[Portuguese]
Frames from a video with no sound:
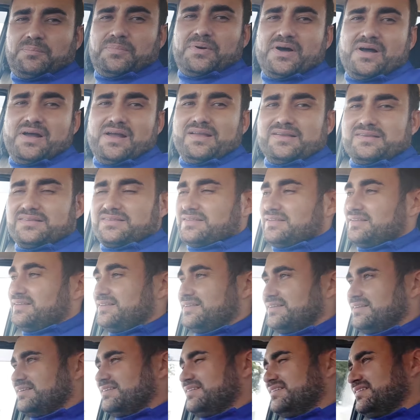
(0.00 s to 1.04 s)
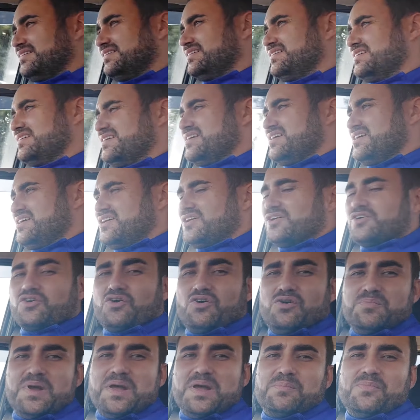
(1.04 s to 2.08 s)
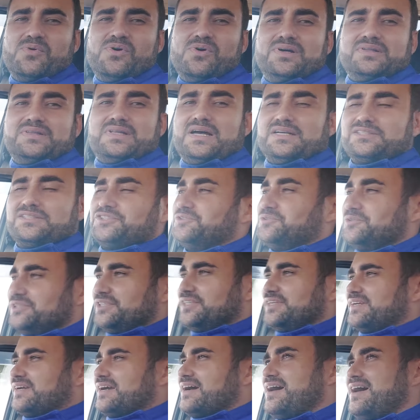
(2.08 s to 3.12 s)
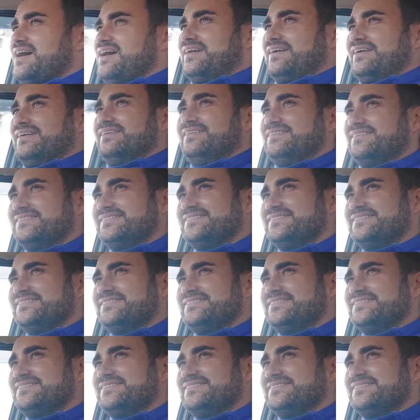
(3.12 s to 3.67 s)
Rapaz, como é bom andar de Juninho, cara.